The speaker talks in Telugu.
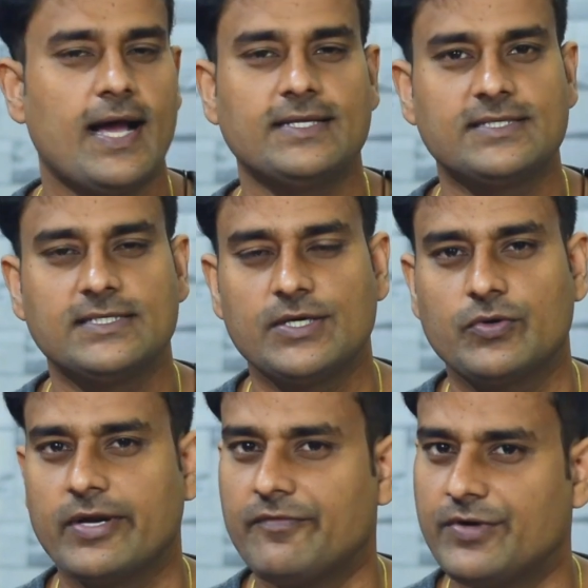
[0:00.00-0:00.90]
ఆలస్యం
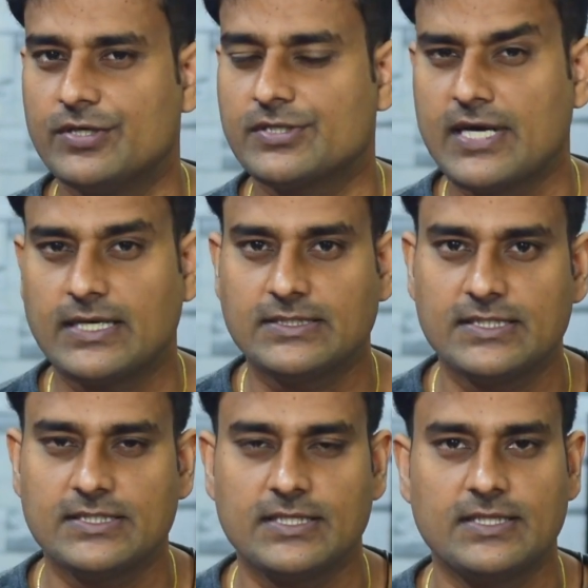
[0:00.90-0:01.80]
చేయకుండా వీడియో స్టార్ట్
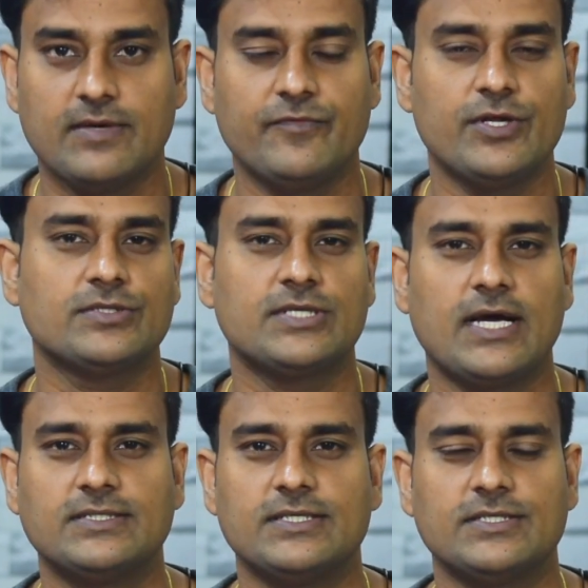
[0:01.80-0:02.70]
చేసేద్దాం వీడియో
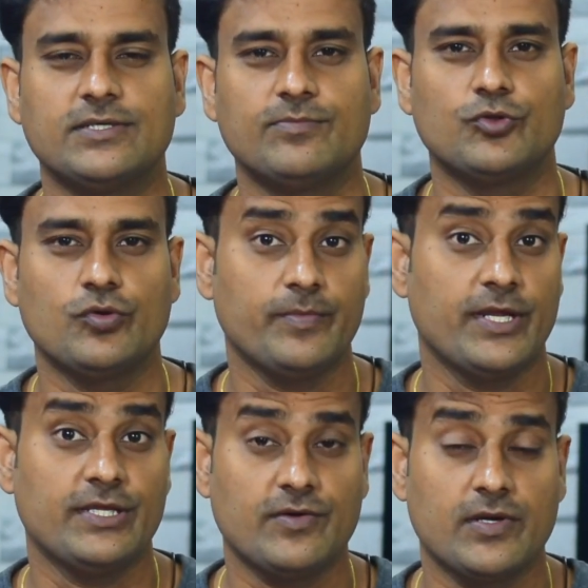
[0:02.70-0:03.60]
స్టార్ట్ చేసే ముందు
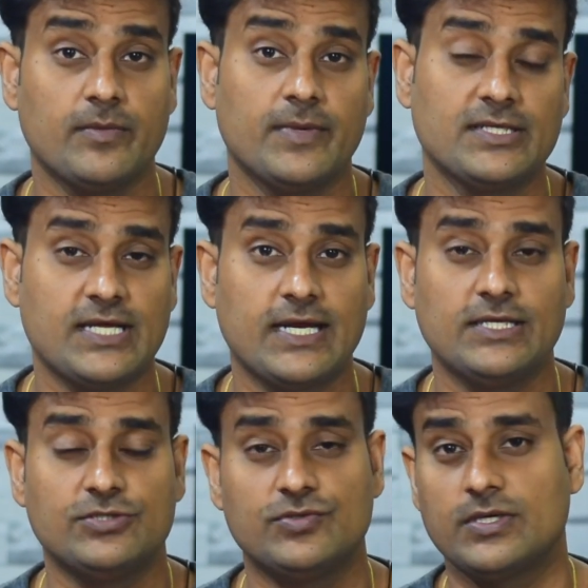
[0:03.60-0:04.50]
మీరు ఇంతవరకు మన
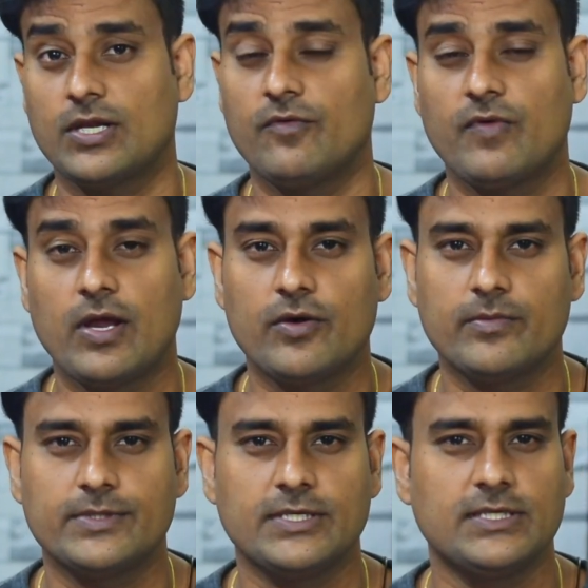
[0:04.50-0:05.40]
ఛానల్ని ట్విట్టర్లో ఫాలో
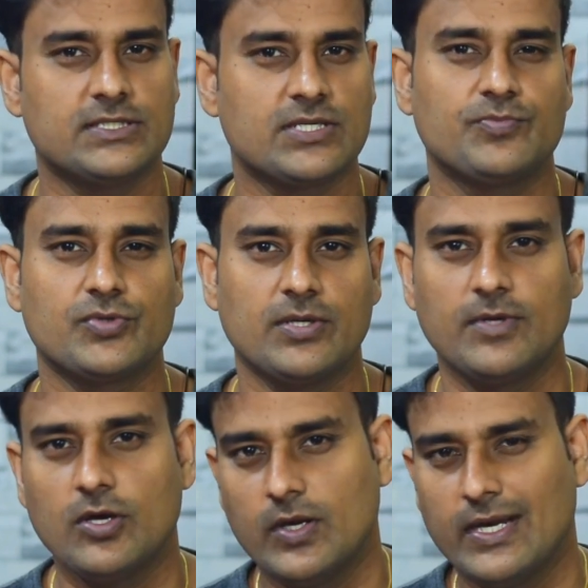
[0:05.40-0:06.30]
అవ్వకపోతే
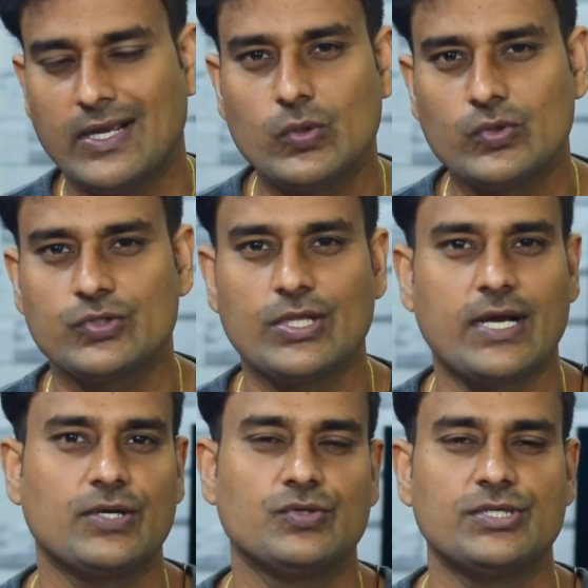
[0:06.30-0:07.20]
డిస్క్రిప్షన్లో లింక్ ఉంటుంది
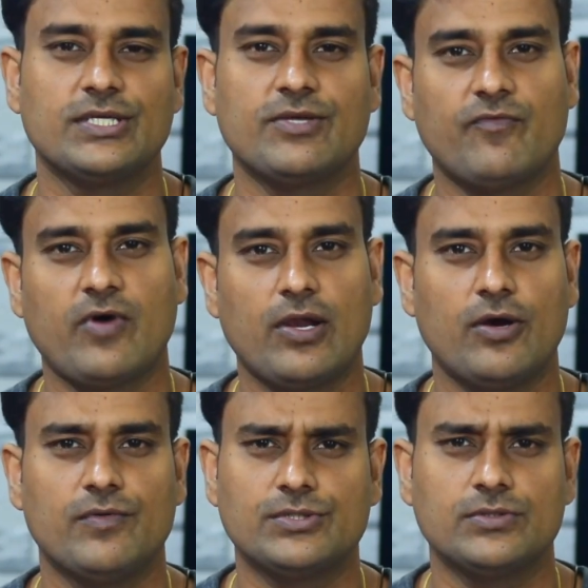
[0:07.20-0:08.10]
అక్కడ నుంచి అయితే ఫాలో
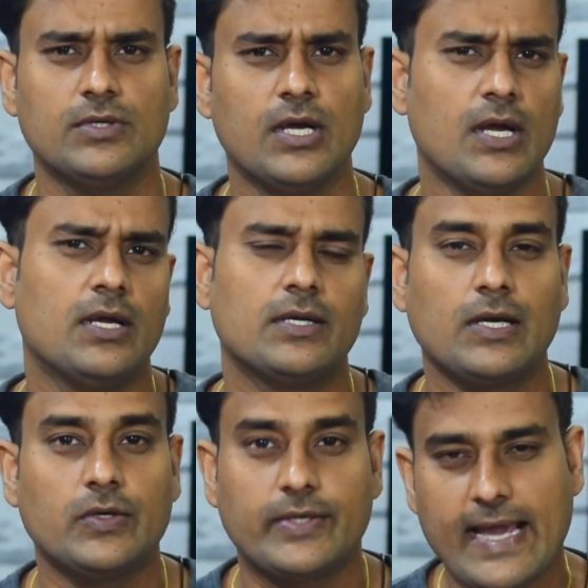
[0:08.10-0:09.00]
అవ్వచ్చు
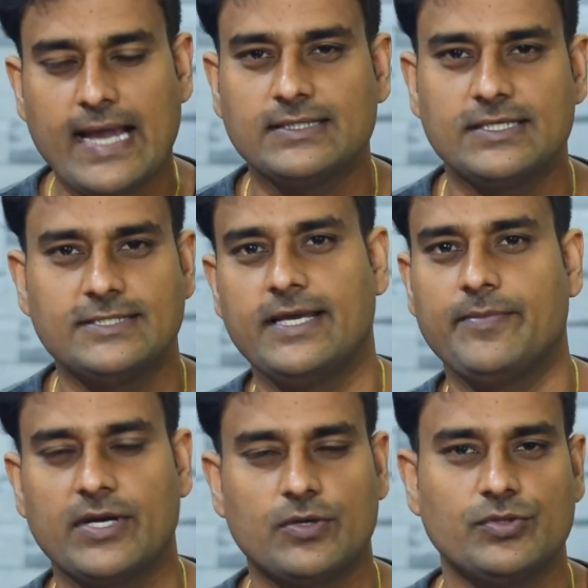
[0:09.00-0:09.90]
నన్ను ట్యాగ్ చేసి
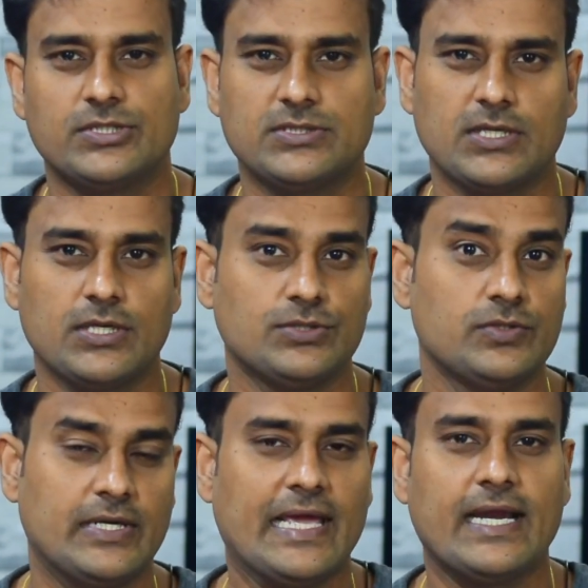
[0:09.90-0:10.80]
ఏమైనా క్వశ్చన్స్ అడగచ్చు
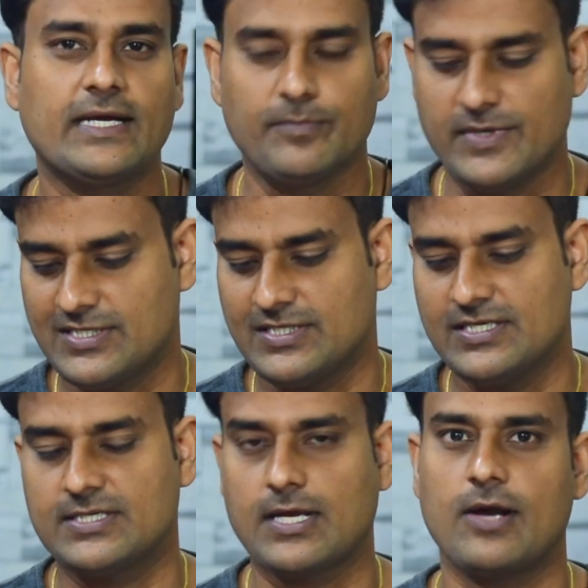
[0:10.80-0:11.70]
డైరెక్ట్
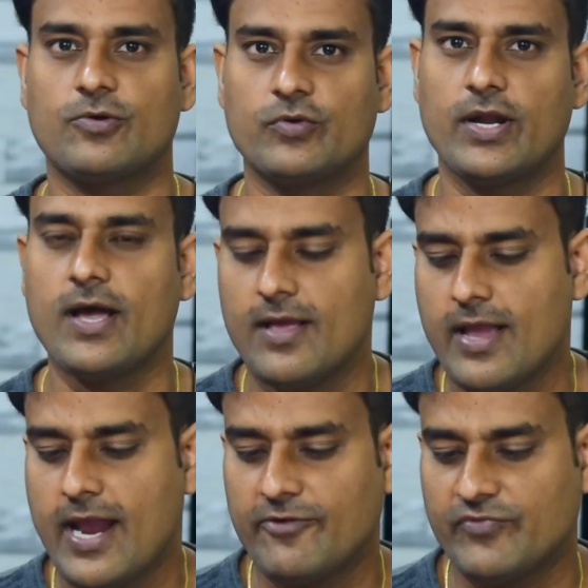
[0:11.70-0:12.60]
మెసేజెస్ కాకుండా
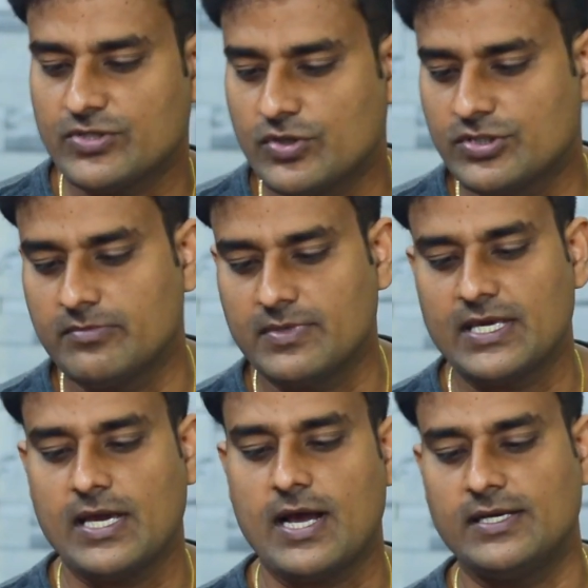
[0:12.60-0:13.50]
అండ్ ఫస్ట్ క్వశ్చన్
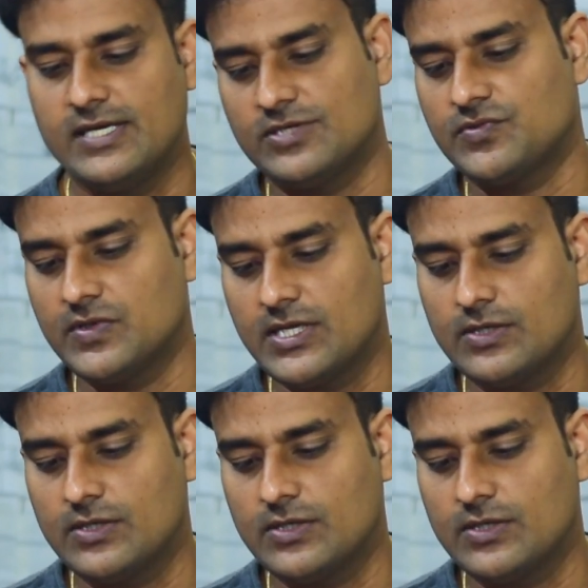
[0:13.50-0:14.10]
మనకి యశ్వంత్